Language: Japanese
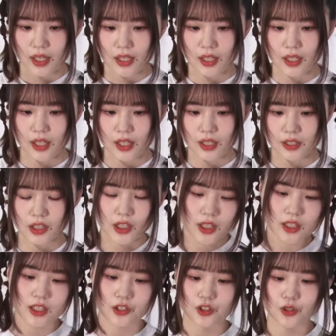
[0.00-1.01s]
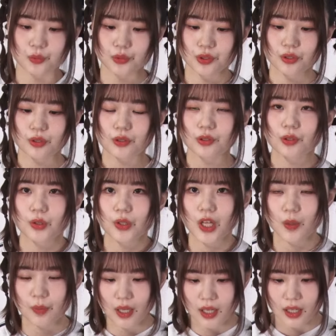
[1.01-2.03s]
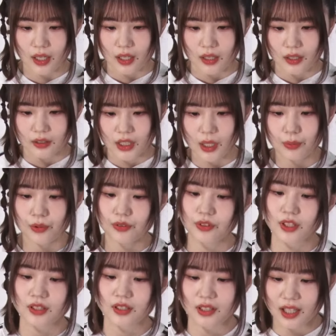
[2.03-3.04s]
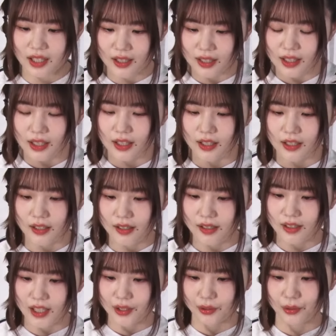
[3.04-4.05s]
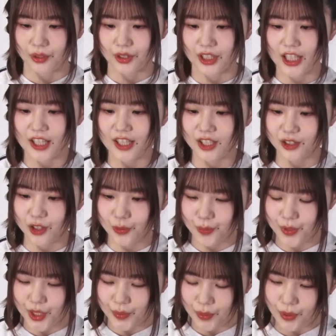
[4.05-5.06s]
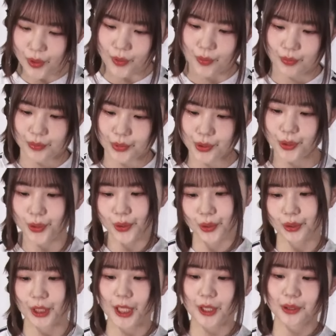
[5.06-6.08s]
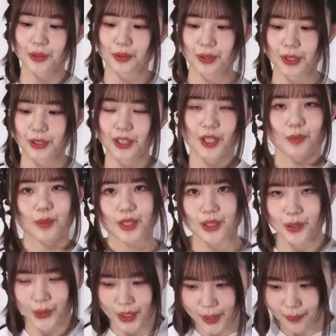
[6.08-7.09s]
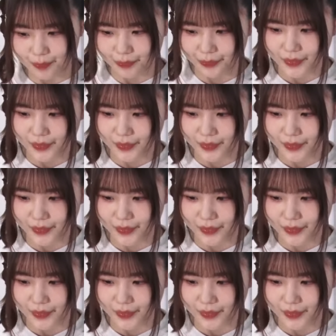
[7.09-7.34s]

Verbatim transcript: えー、日枝さんのブログといえば多分ですが映画のキャッチコピーをブログのタイトルにしていますよね。